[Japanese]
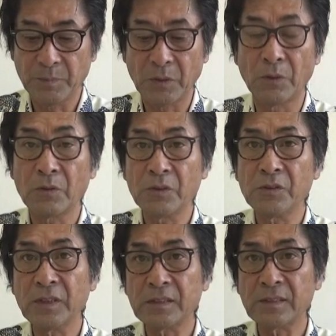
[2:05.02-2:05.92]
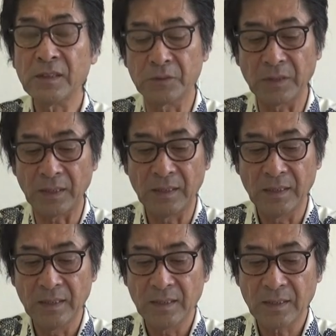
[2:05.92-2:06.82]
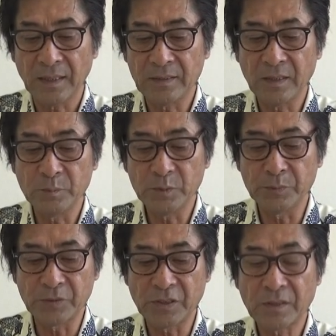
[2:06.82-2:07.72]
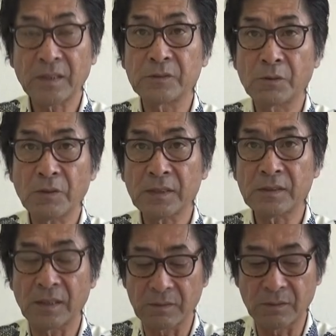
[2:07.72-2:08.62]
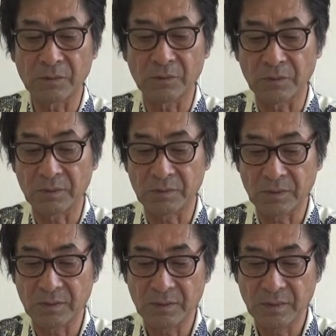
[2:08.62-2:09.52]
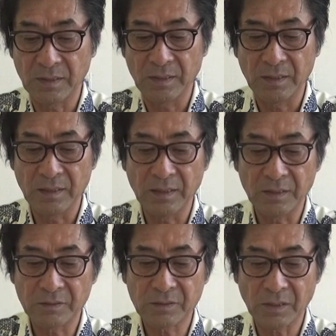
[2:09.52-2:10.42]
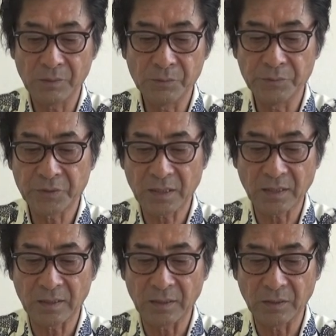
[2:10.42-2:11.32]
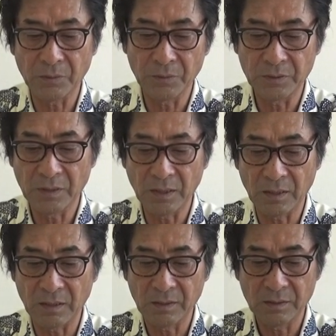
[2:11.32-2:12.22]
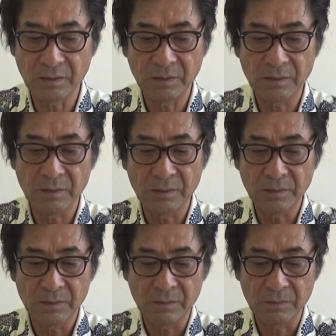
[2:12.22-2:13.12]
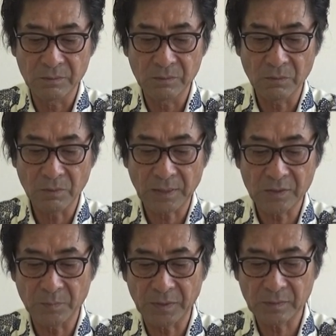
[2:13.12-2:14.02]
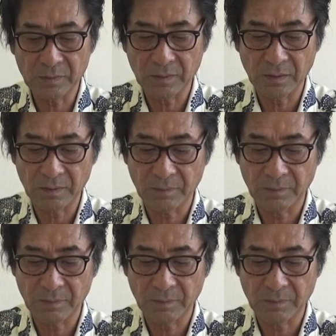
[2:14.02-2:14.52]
ぱり誇りを出したいので回転部分をしっかり動かしてやるということですエリクサーを吹きかけておいて動かします